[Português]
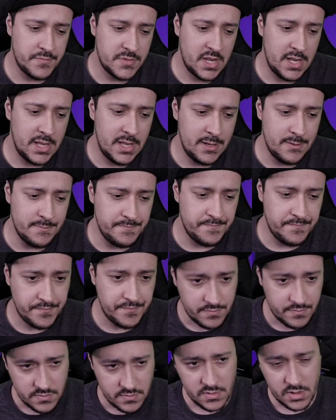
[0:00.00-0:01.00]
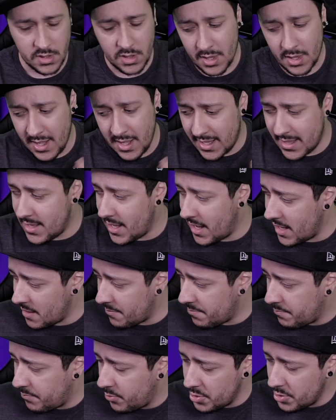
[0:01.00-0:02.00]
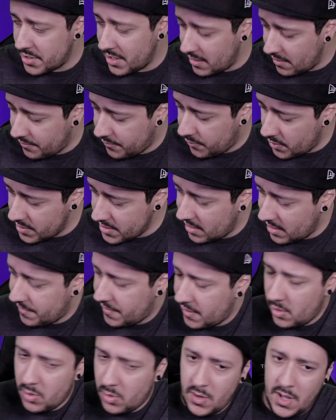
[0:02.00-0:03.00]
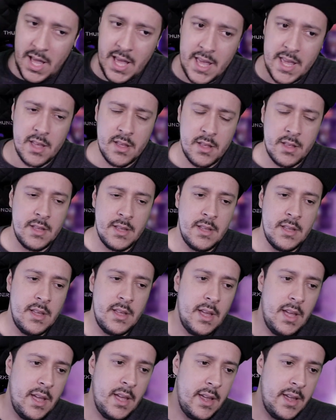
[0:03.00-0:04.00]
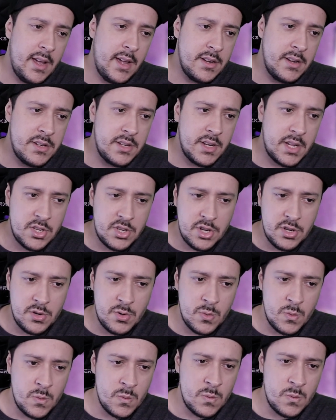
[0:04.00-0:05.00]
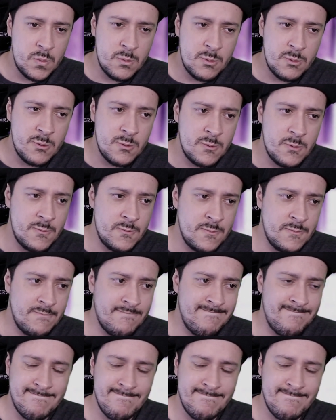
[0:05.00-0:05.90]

Cadê? E daí por telefone ela falou: ai, é, a gente não.